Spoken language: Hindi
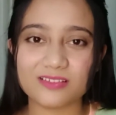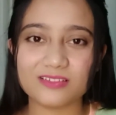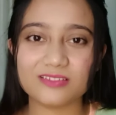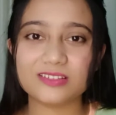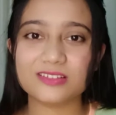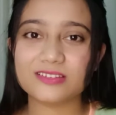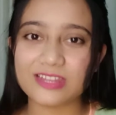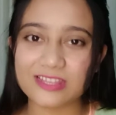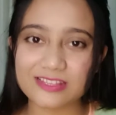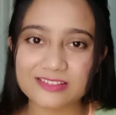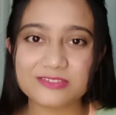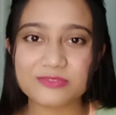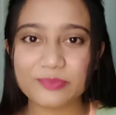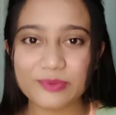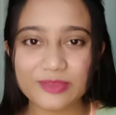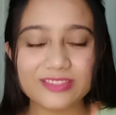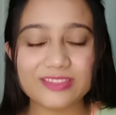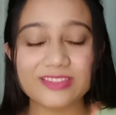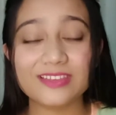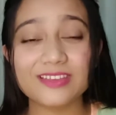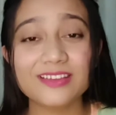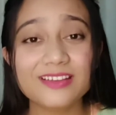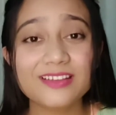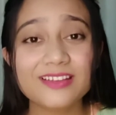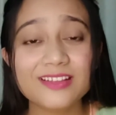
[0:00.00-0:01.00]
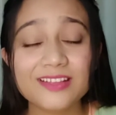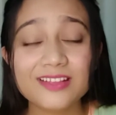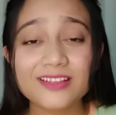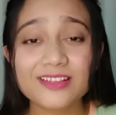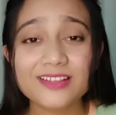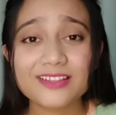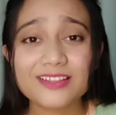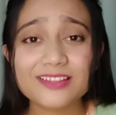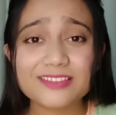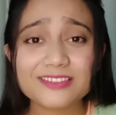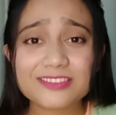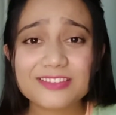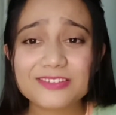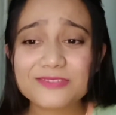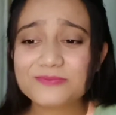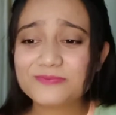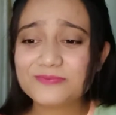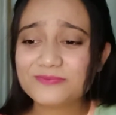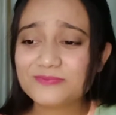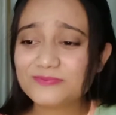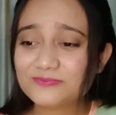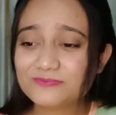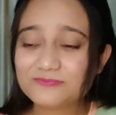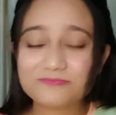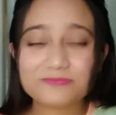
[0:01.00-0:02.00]
रेस्ट पे थी तब
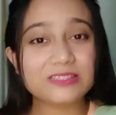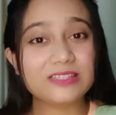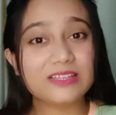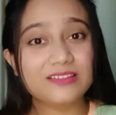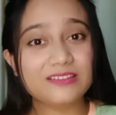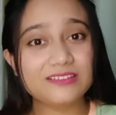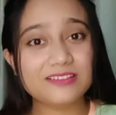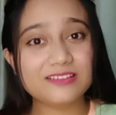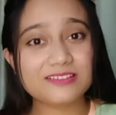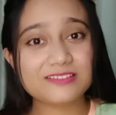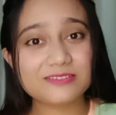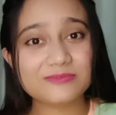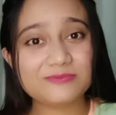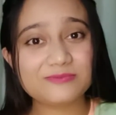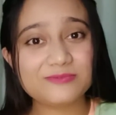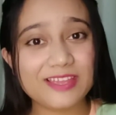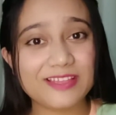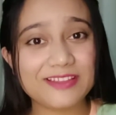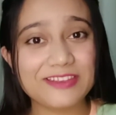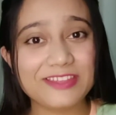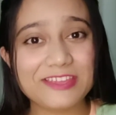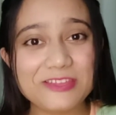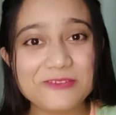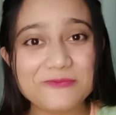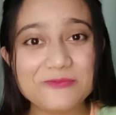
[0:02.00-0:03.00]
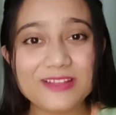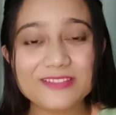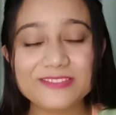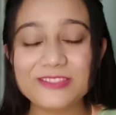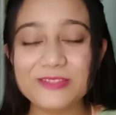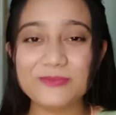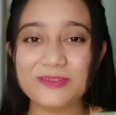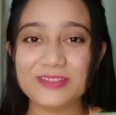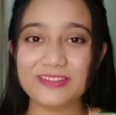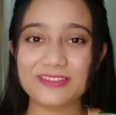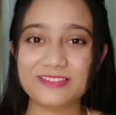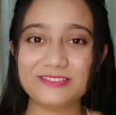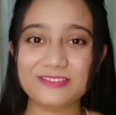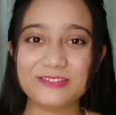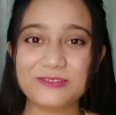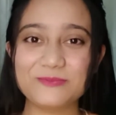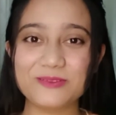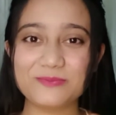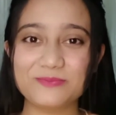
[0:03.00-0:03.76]
पता नहीं ये सब देखने के बाद ना मेरे अंदर पे